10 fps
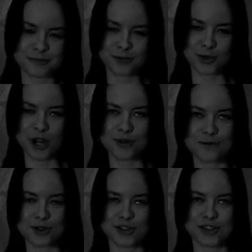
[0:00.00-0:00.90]
Вот как
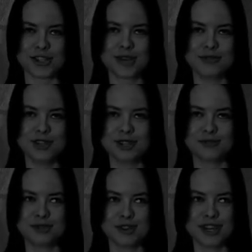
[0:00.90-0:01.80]
можно за месяц
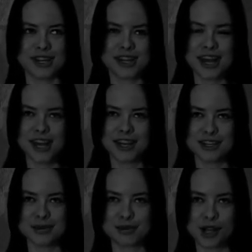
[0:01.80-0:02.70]
потерять
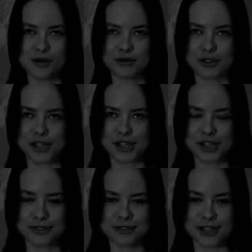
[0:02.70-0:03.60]
из абсолютно
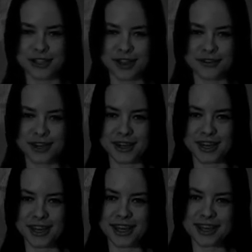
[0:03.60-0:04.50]
счастливого человека
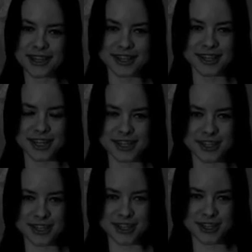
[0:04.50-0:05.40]
стать
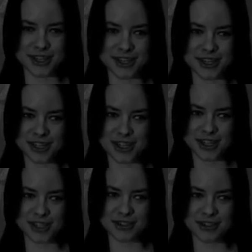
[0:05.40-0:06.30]
не,
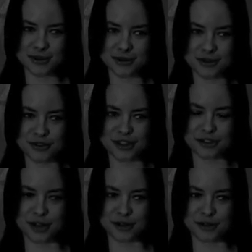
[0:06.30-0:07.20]

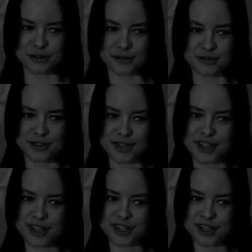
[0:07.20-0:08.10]
неудовлетворенным,
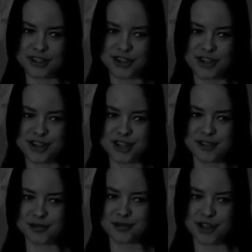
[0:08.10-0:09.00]

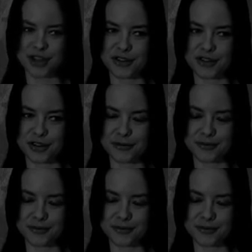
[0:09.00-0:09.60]
несчастливым человеком.